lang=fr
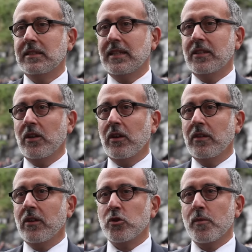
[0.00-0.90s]
C'est
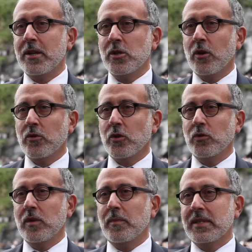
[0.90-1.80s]
un enjeu majeur
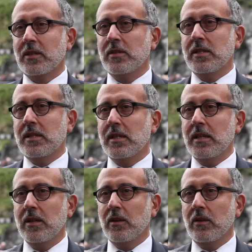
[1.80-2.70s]
aujourd'hui parce que
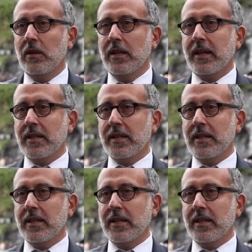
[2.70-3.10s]
si euh,